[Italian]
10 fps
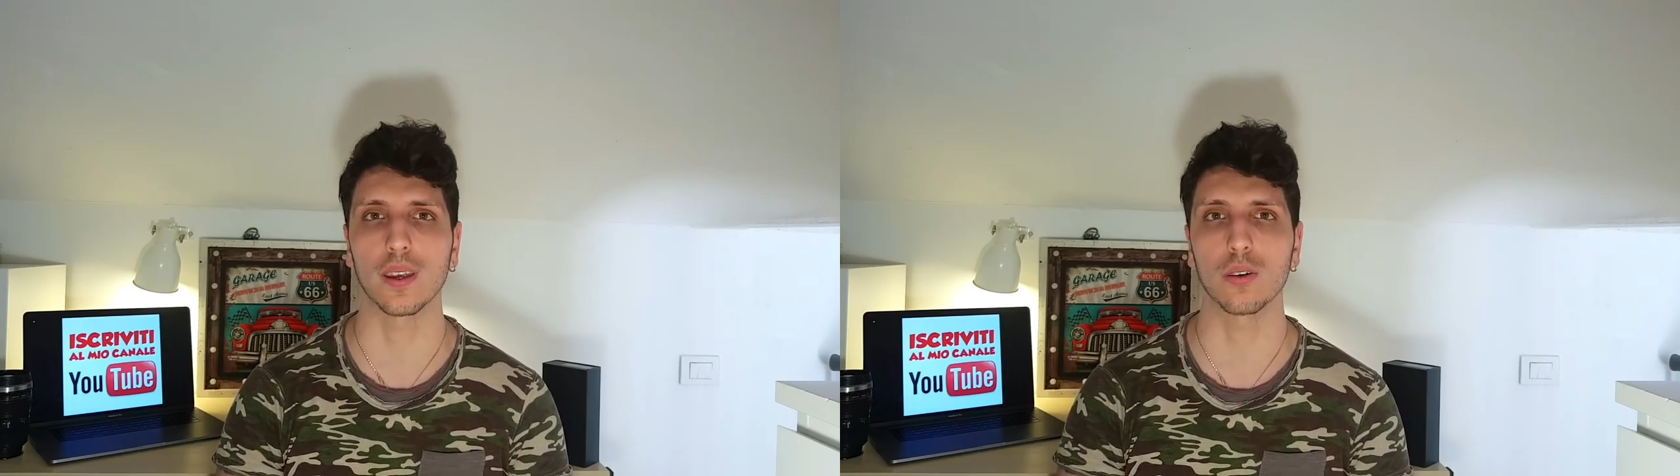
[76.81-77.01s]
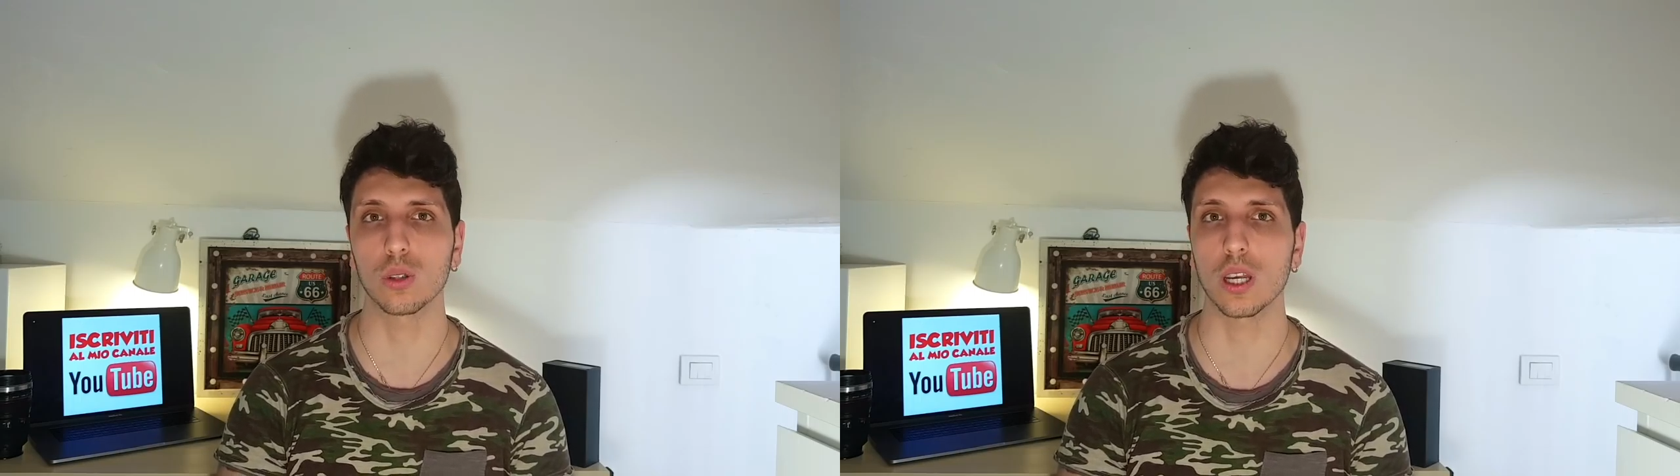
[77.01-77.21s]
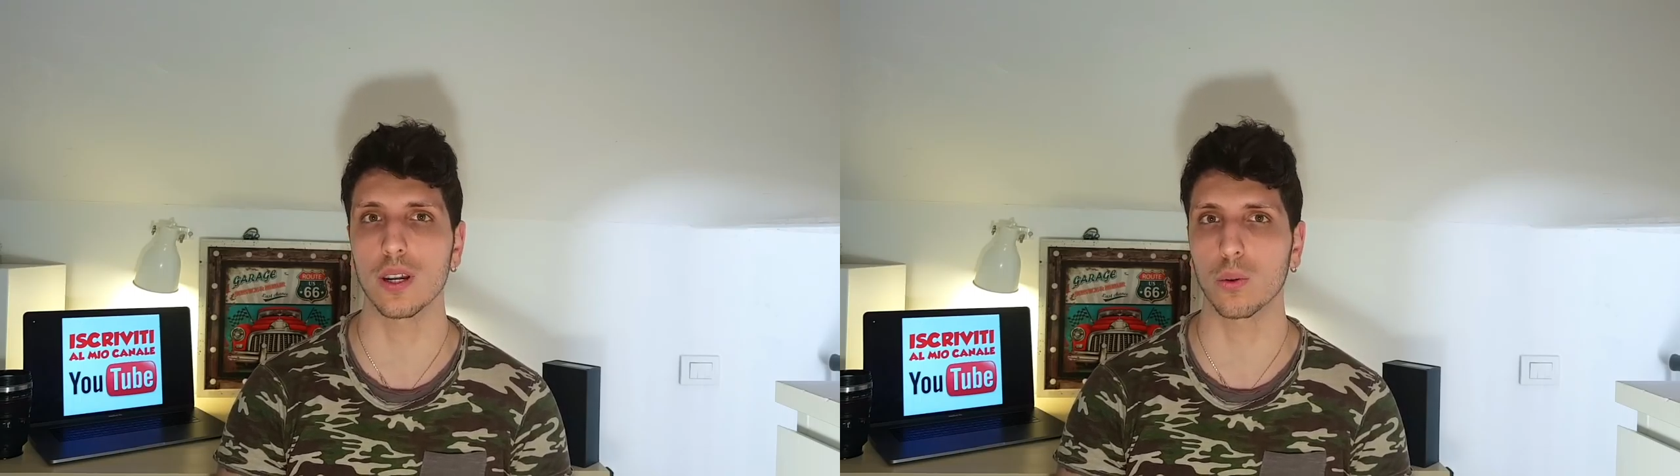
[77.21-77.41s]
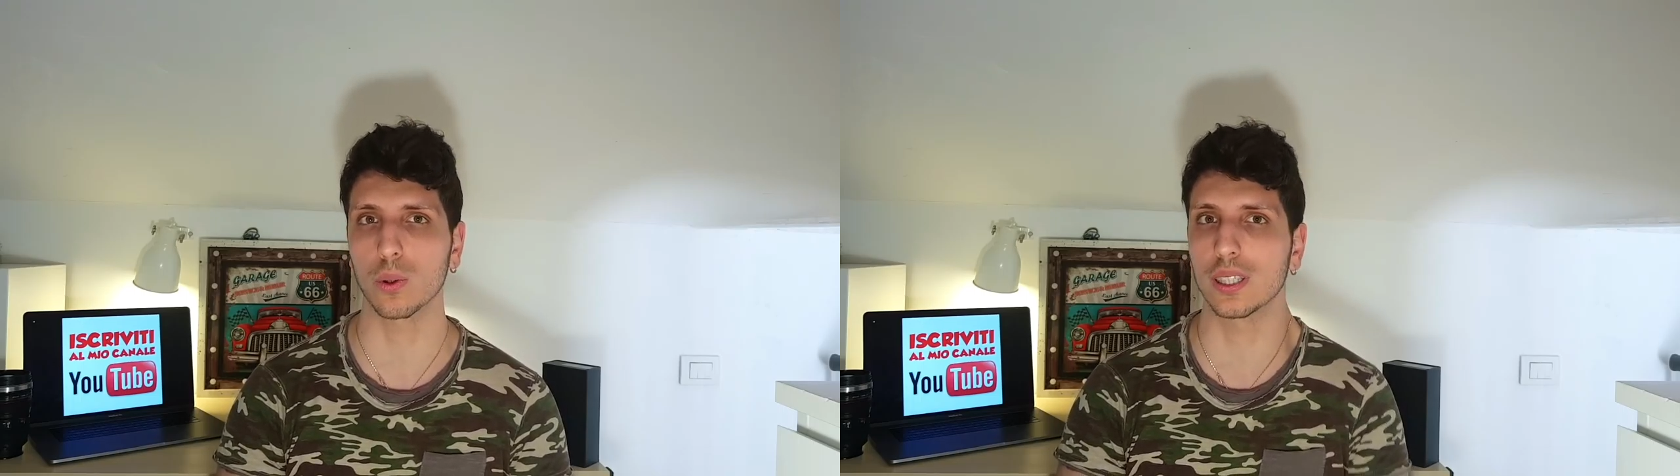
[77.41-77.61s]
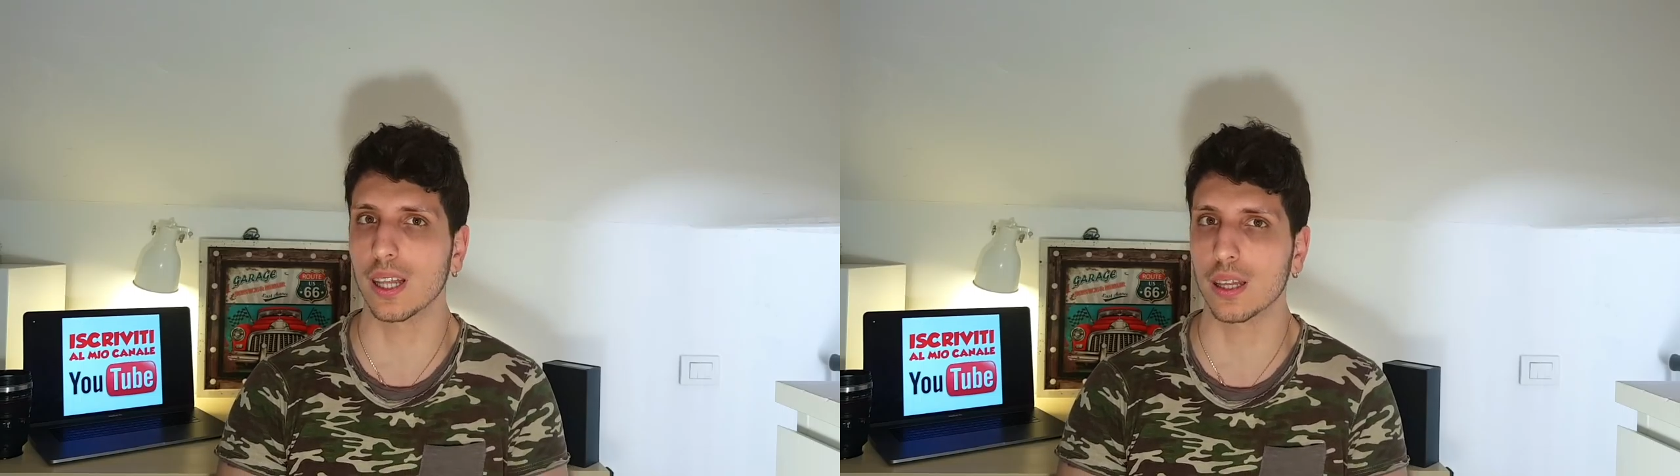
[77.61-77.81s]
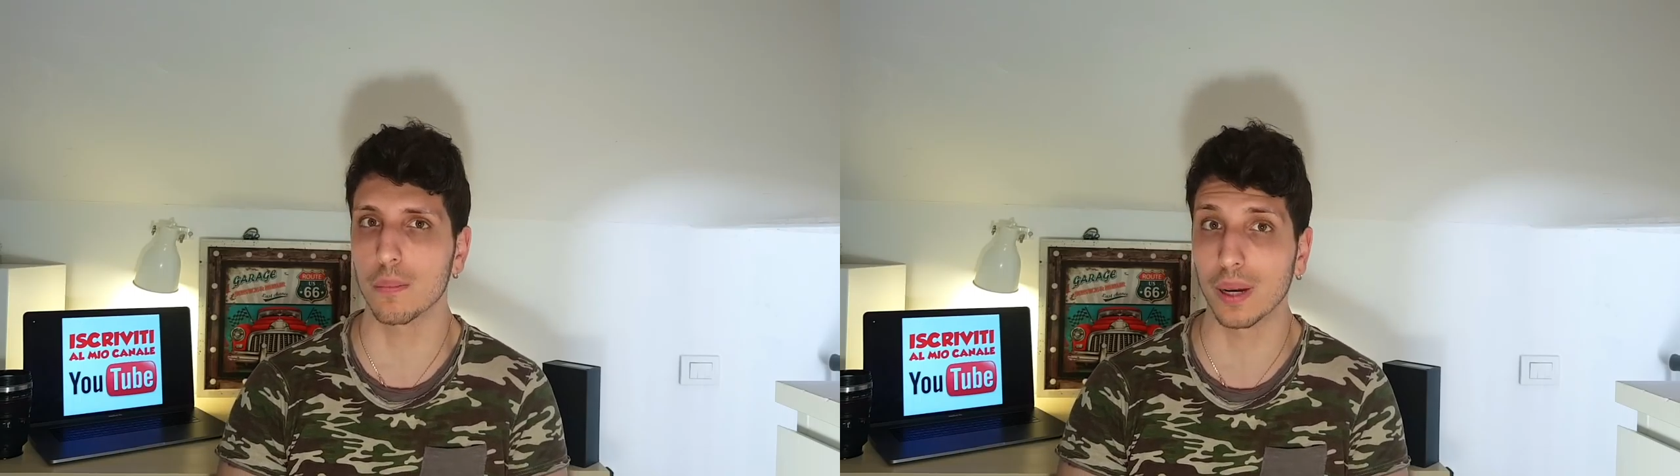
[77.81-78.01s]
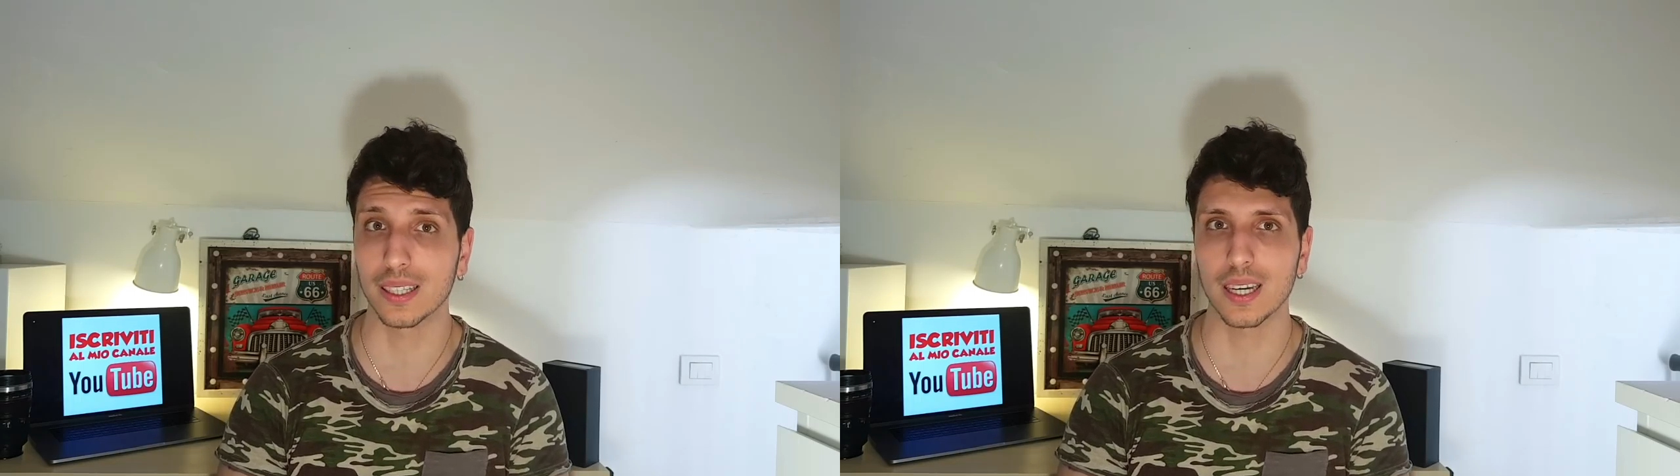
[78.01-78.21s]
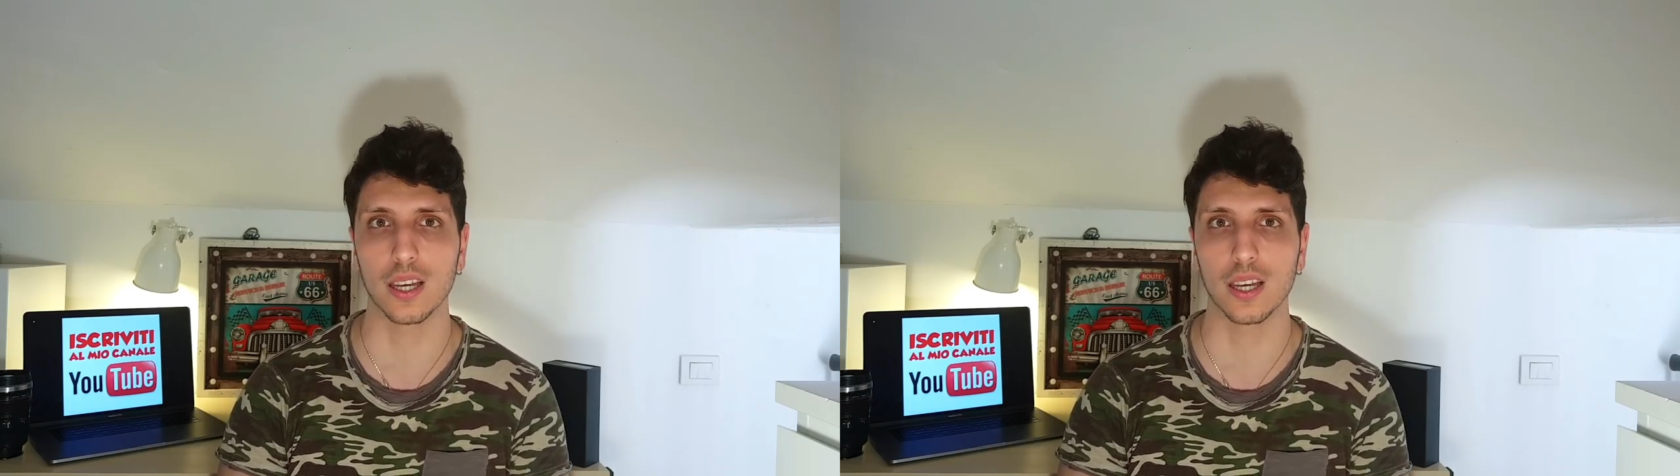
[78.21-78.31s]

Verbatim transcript: notevoli quantità di batteria,